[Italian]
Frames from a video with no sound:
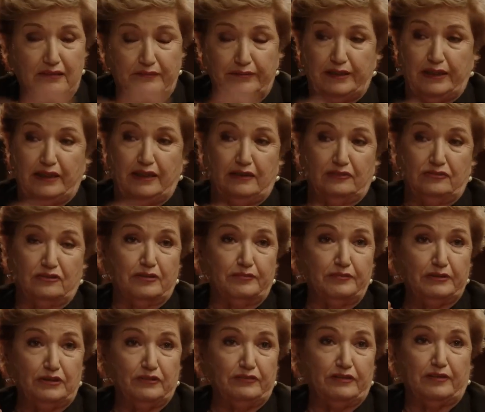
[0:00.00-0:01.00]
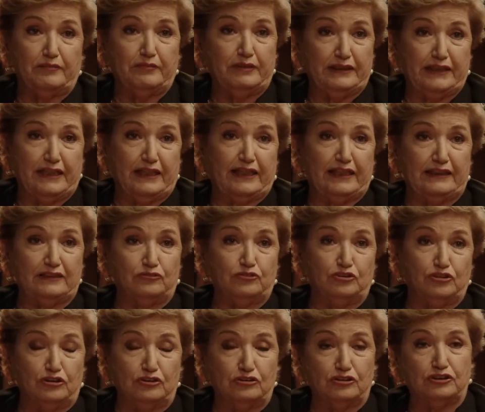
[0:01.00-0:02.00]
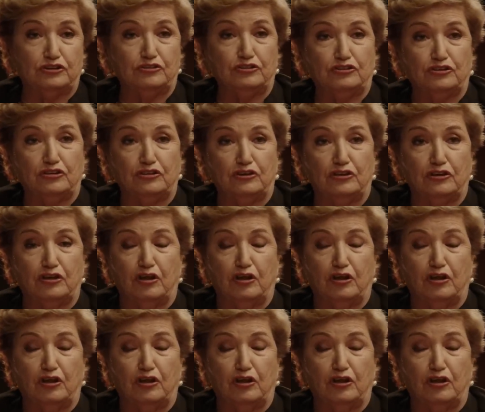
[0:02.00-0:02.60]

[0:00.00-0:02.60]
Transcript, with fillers: Beh, allora mi dovevano mandare a casa un giorno sì, un giorno eh.